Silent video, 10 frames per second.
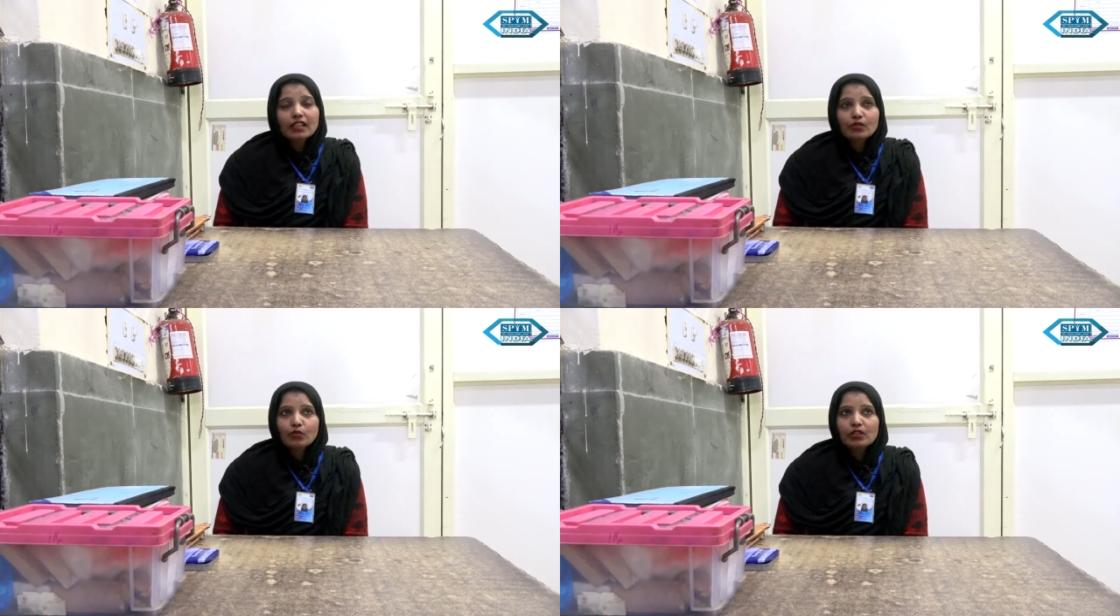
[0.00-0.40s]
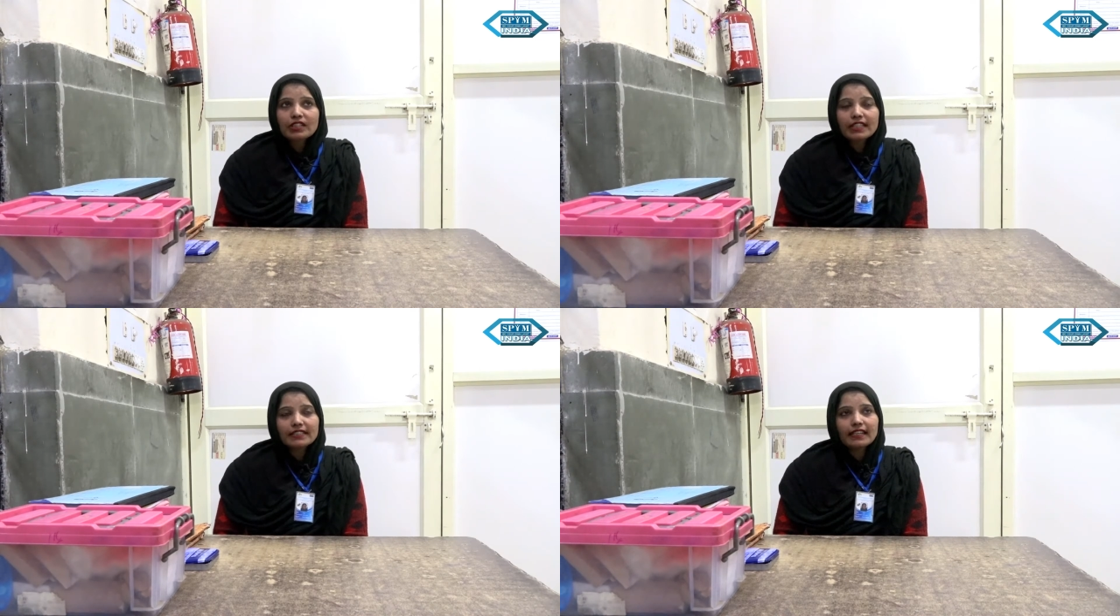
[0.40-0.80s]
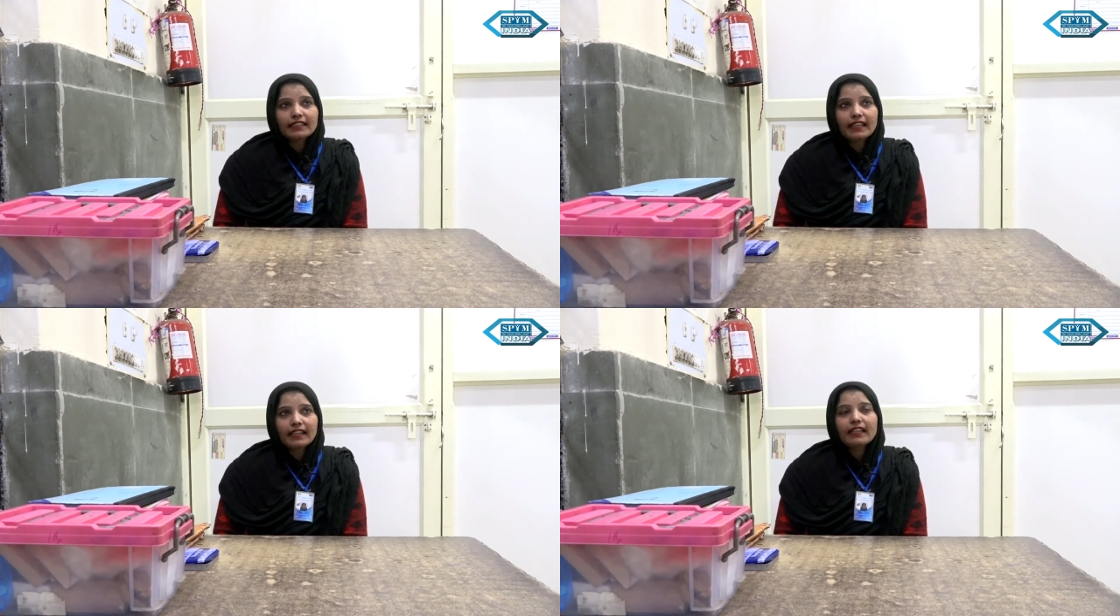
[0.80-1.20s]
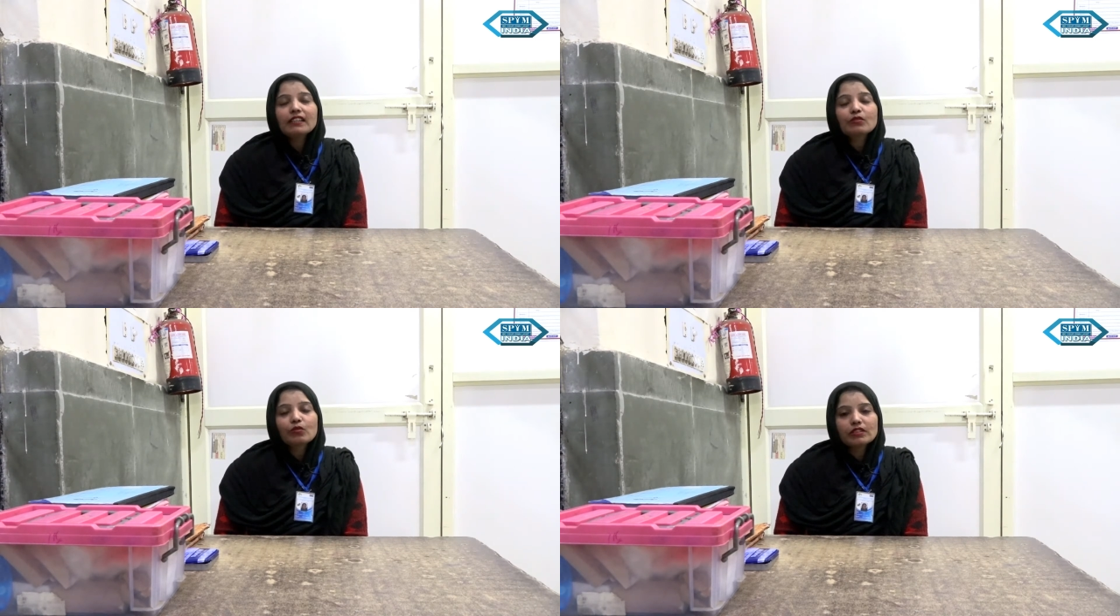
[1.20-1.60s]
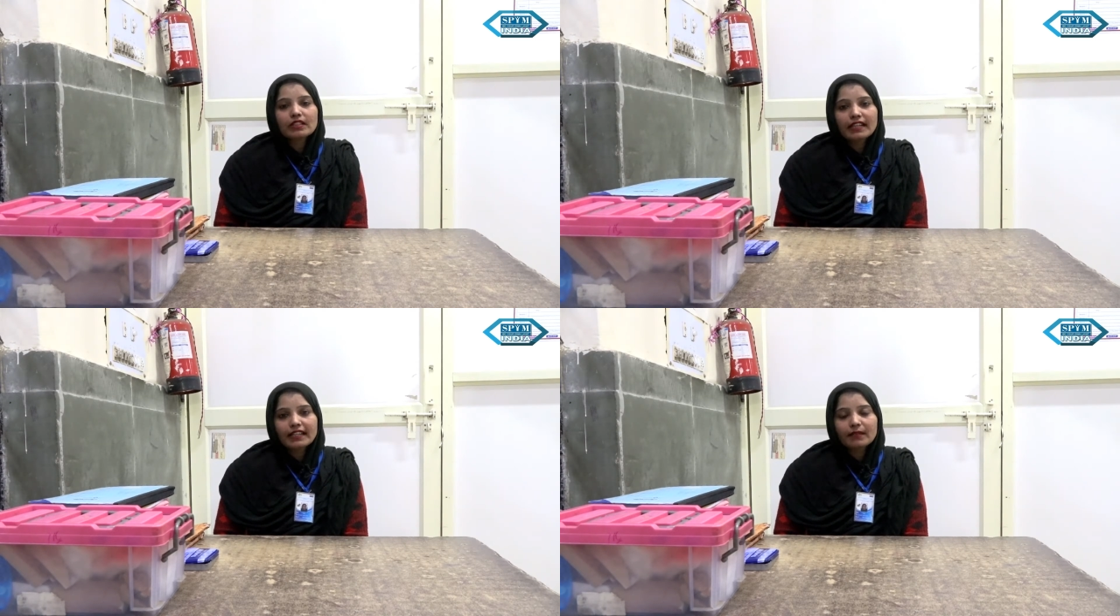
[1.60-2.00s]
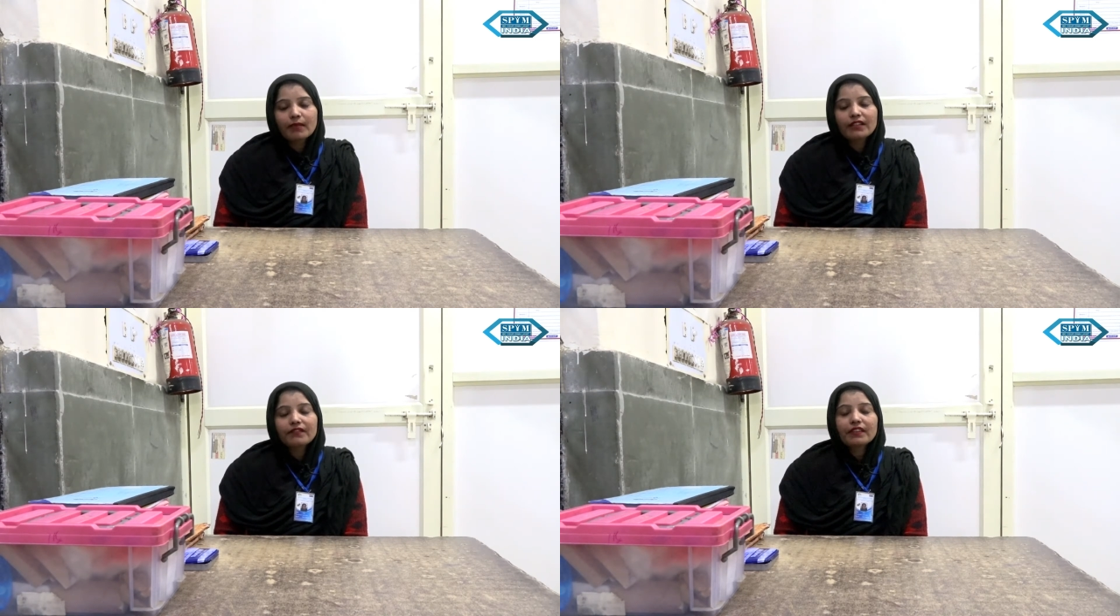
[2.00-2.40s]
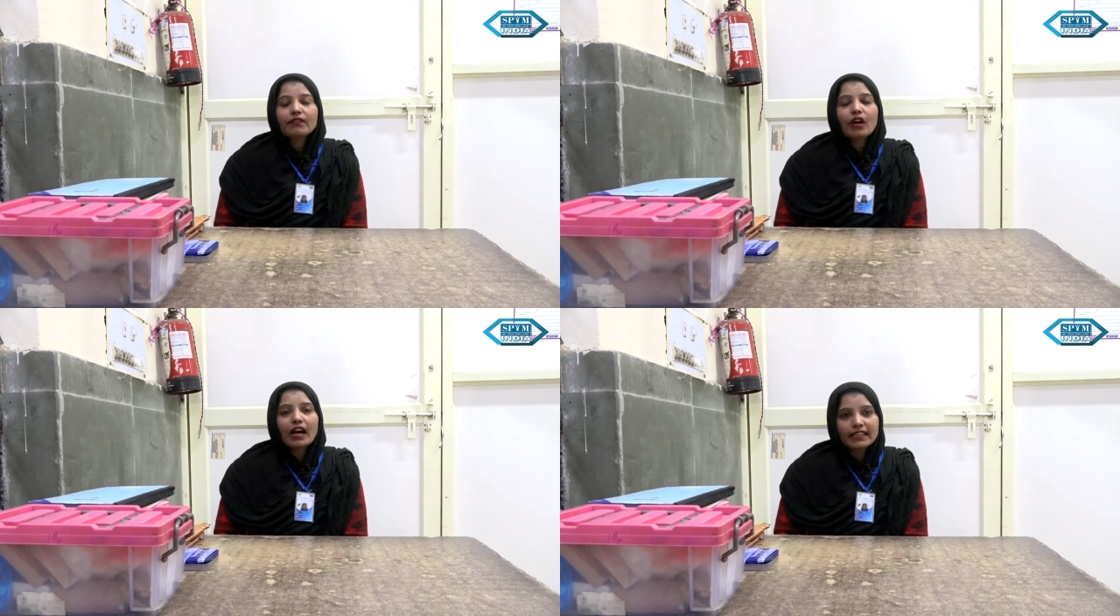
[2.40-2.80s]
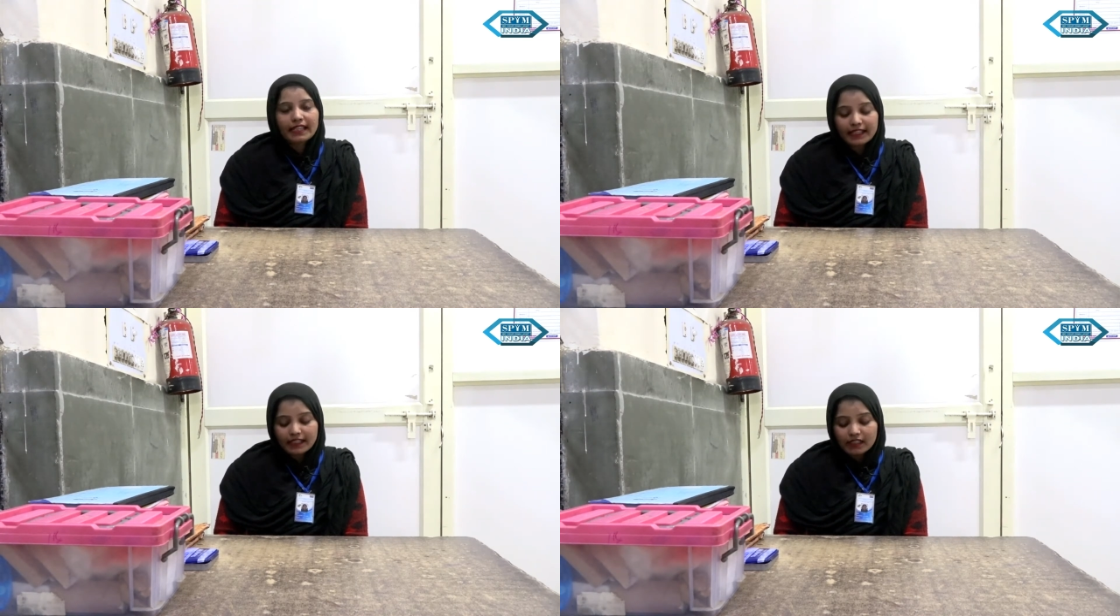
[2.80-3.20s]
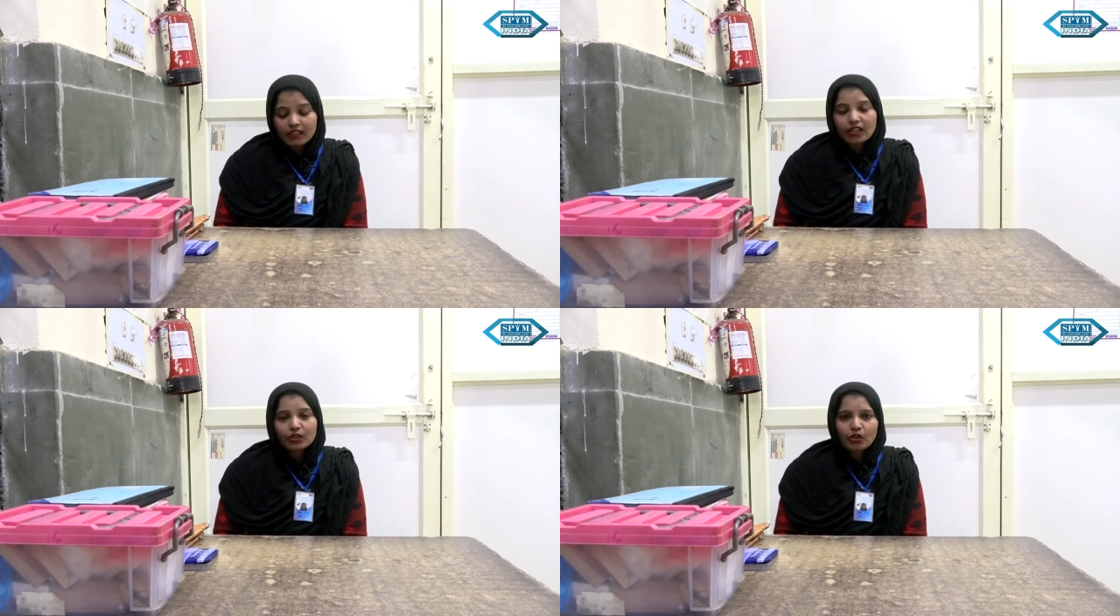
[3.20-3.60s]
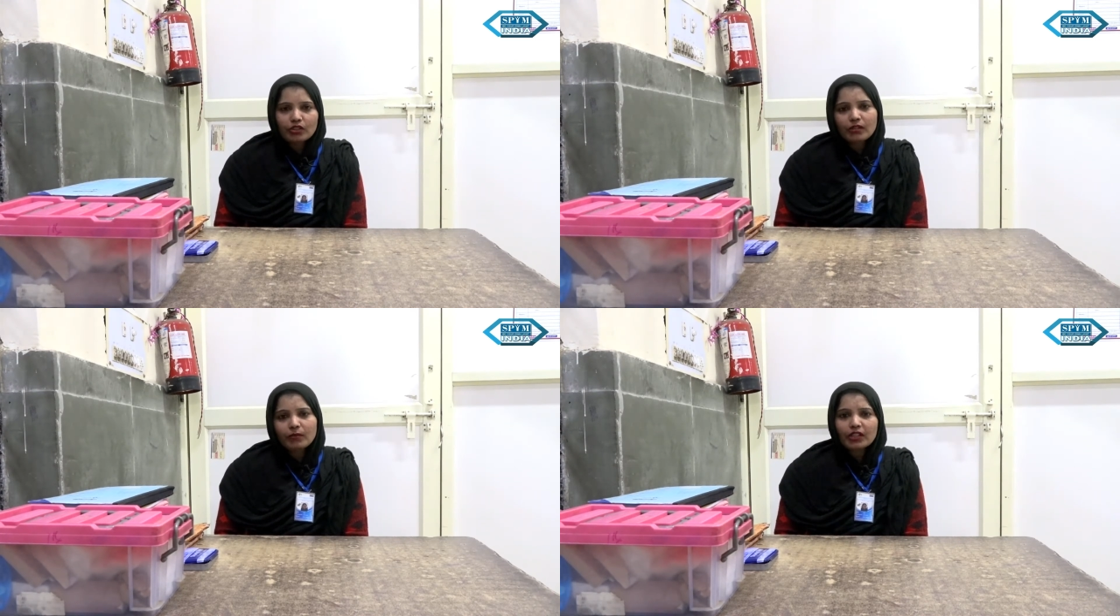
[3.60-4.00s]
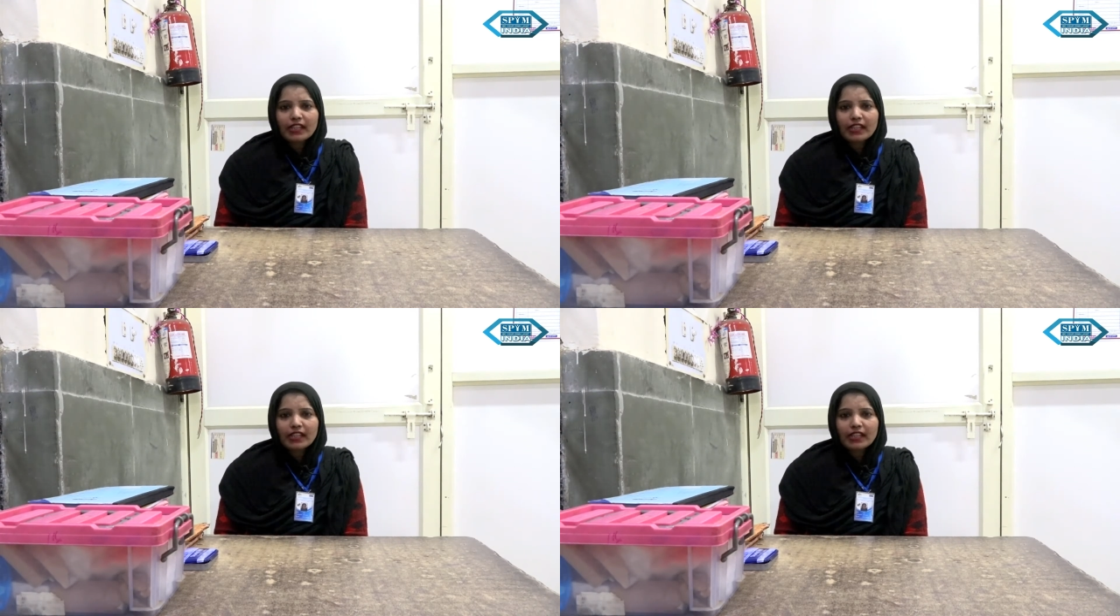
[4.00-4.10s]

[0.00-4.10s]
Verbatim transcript: स्कूल चले जाते हैं स्कूल जाने के बाद फिर वो आते हैं थोड़ी देर पर